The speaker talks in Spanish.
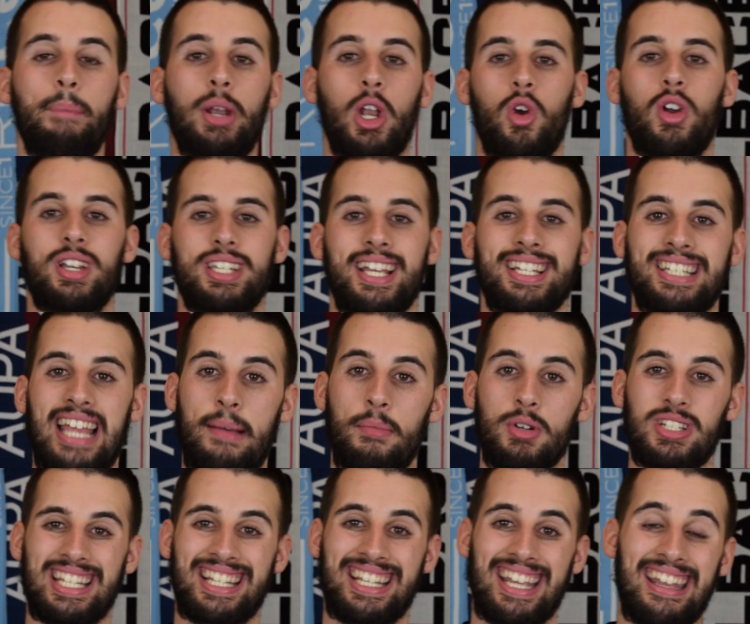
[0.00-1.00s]
pero lo que sí que
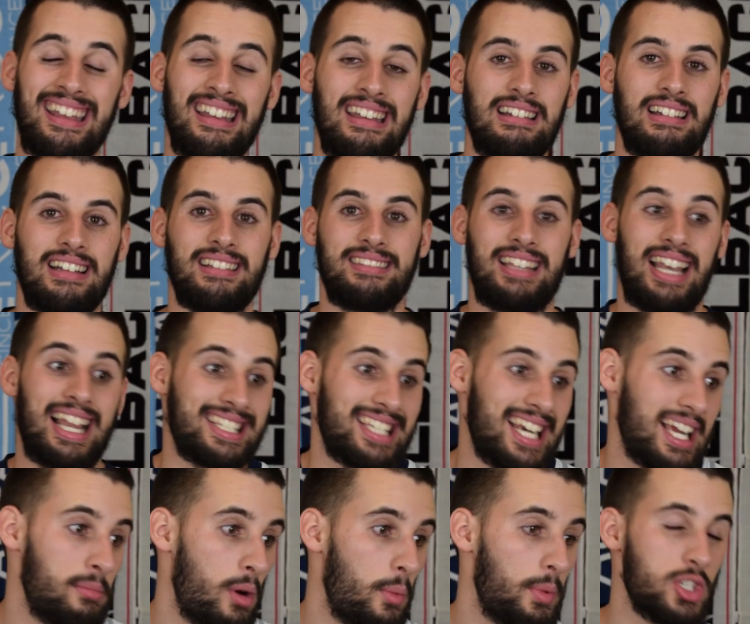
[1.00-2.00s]
sabemos es que de las
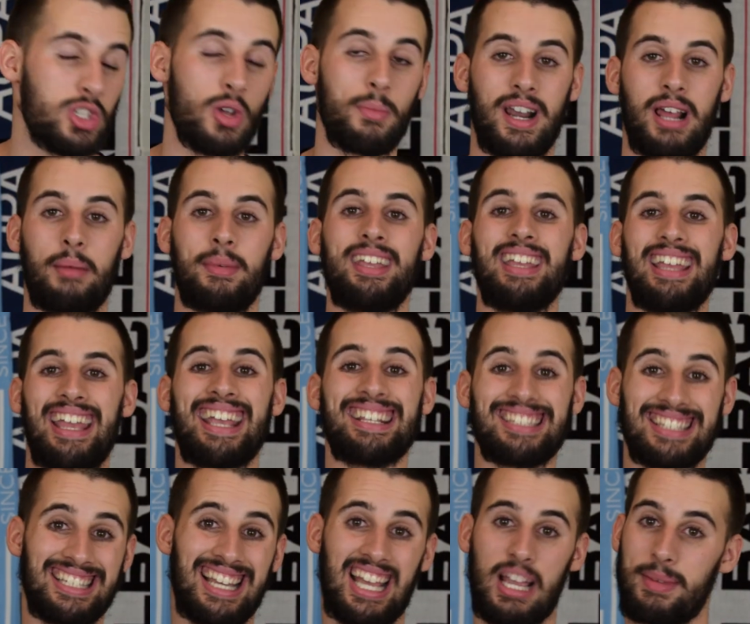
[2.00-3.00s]
tres que hemos visto, para mí
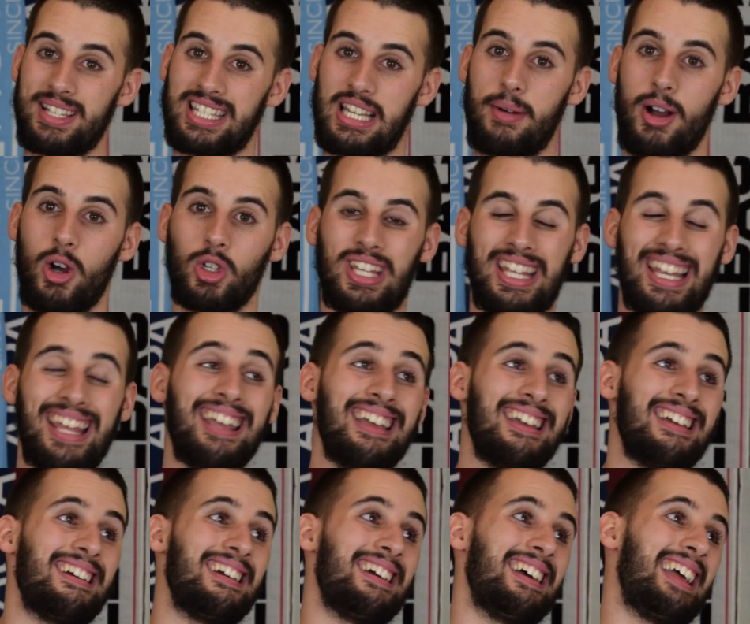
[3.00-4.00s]
esta es la que más trabajo tiene
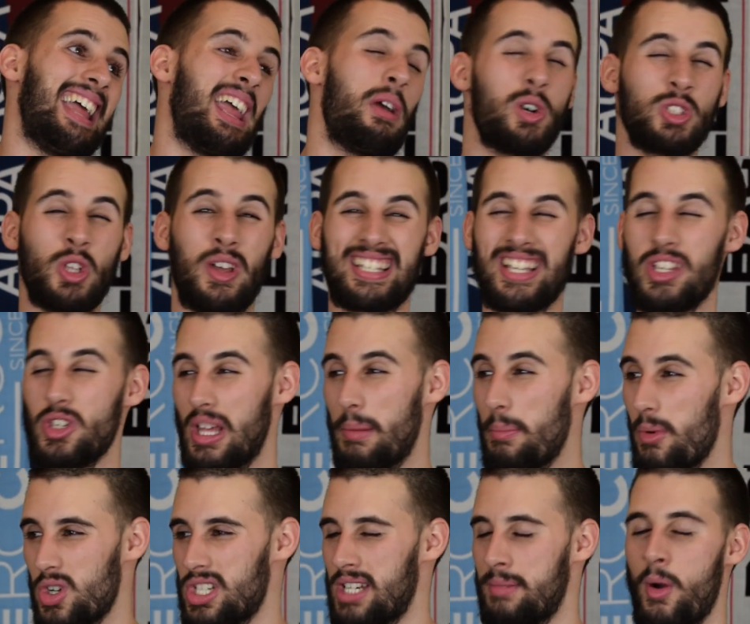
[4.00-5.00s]
en cuanto a diseño
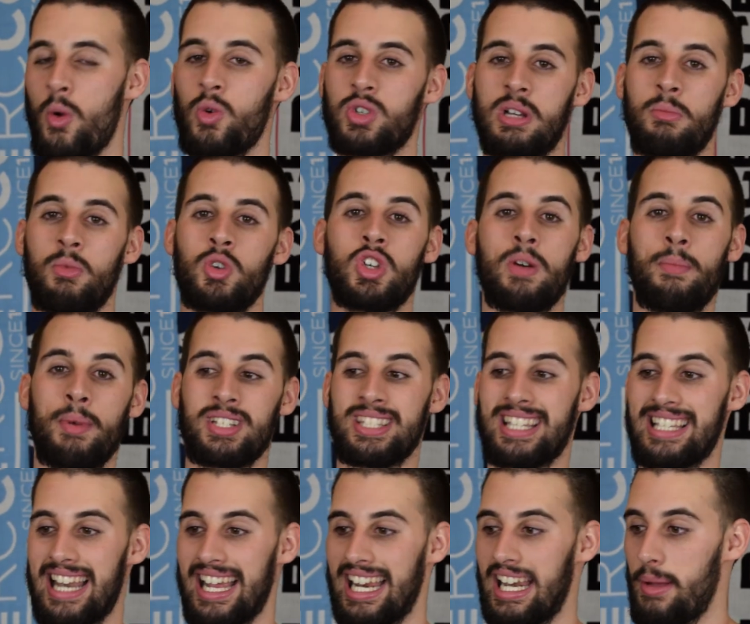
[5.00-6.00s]
tampoco es que me guste mucho, pero
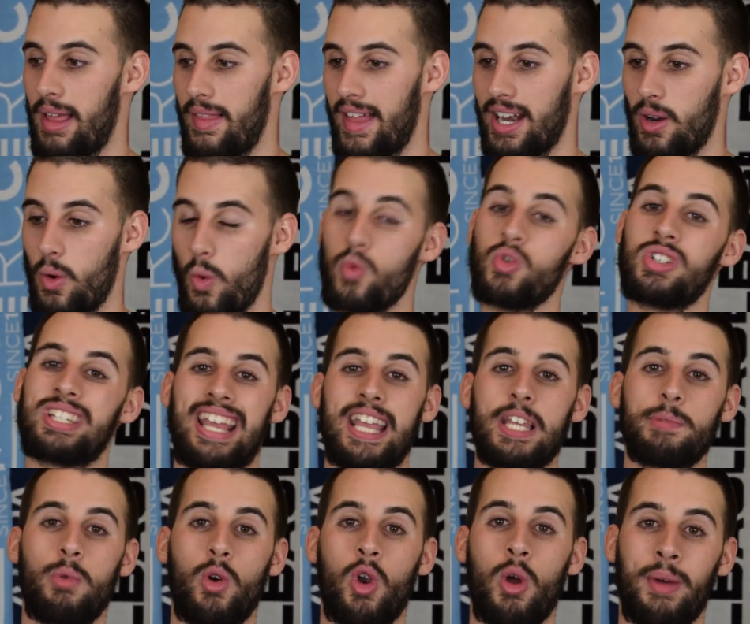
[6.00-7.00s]
esta es la que le voy a dar un
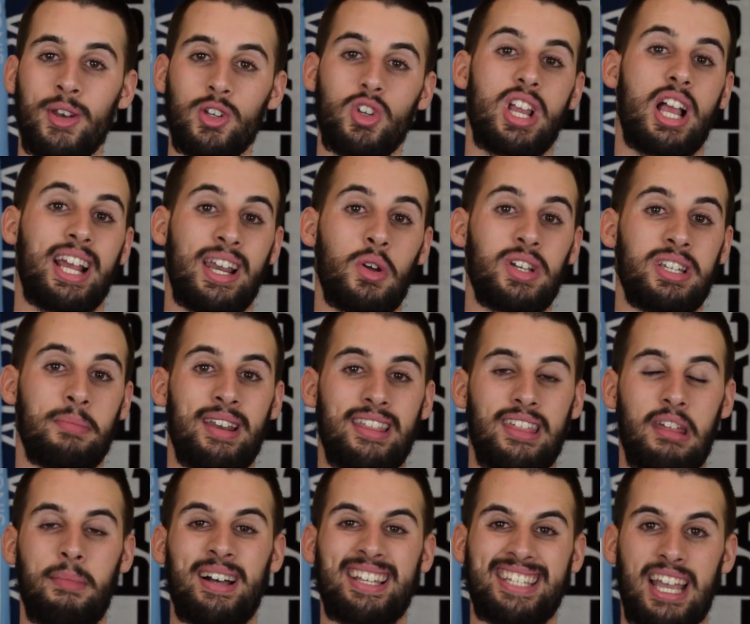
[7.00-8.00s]
6 por lo menos, o sea, creo que se
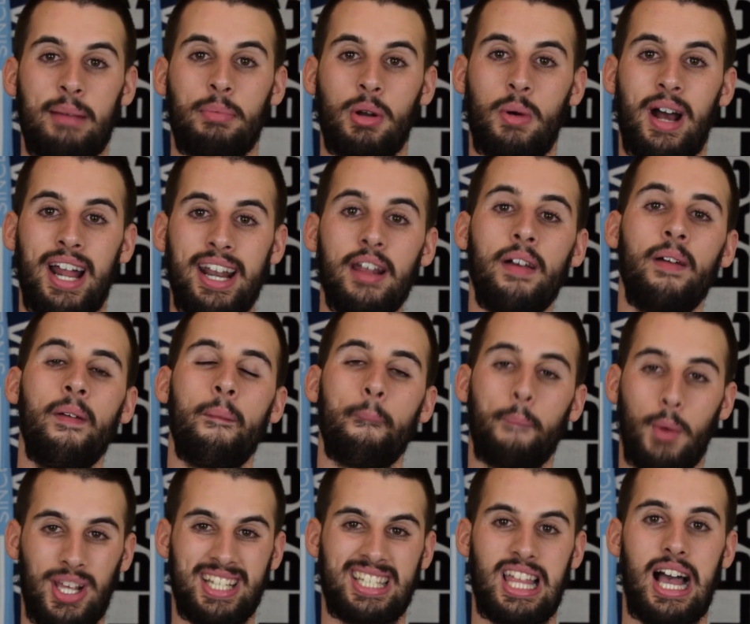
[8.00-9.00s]
merece más que aprobar
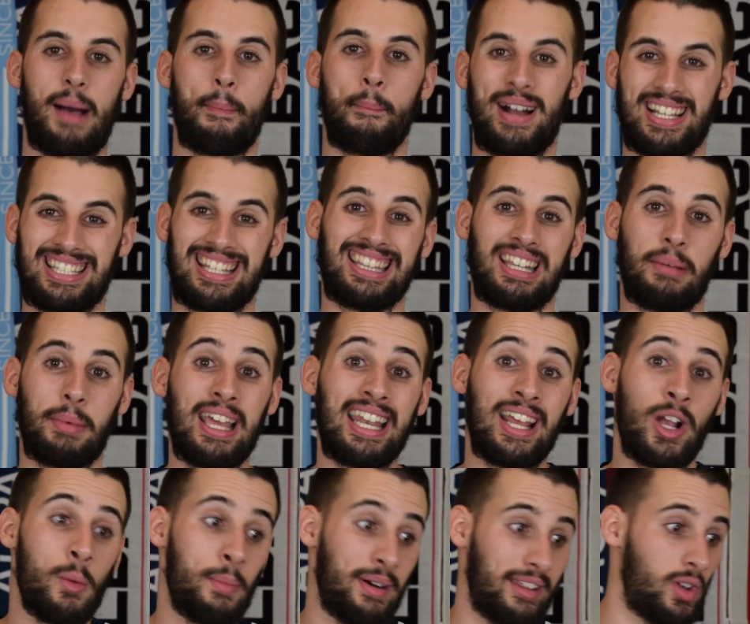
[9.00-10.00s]
porque está bastante bien
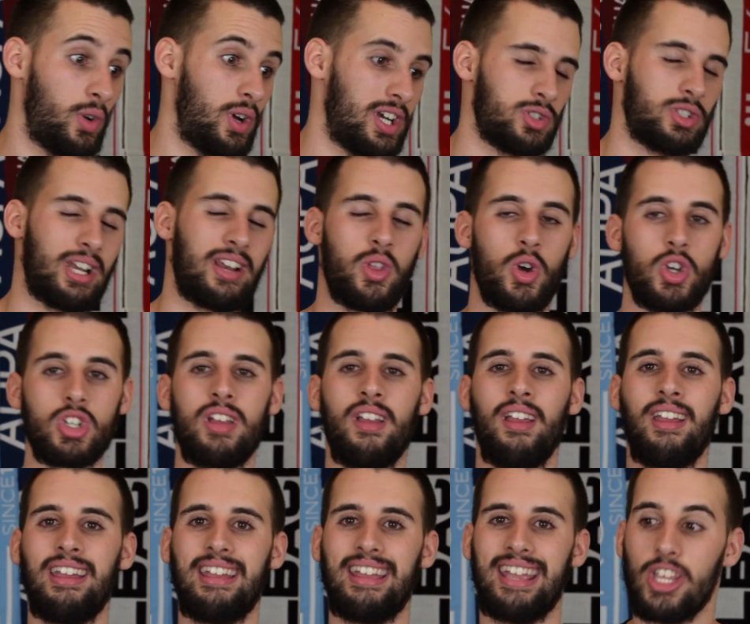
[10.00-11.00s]
en comparación con las otras dos
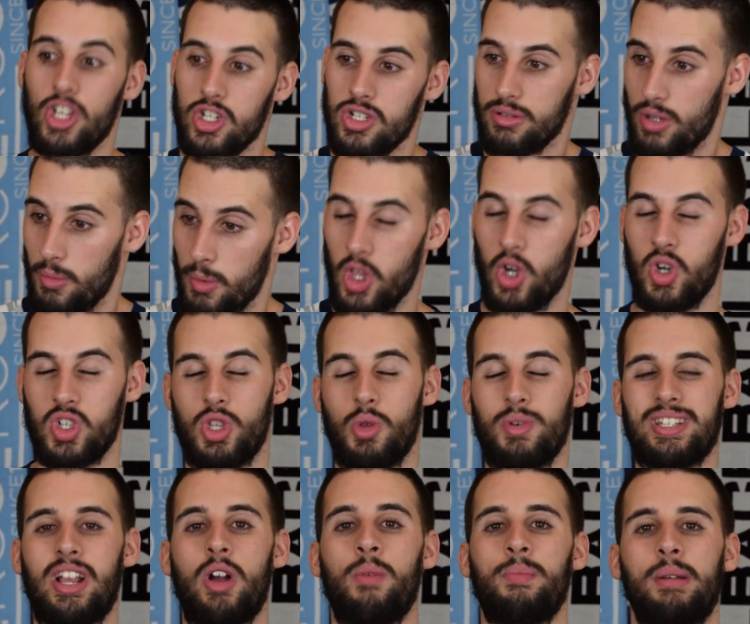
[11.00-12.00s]
y yo, como digo, si
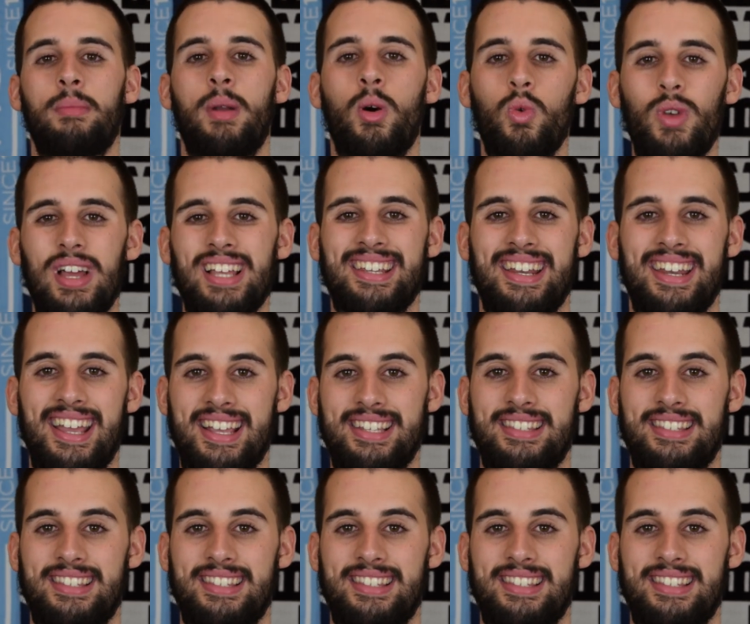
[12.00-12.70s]
tuviese que comprarme alguna sería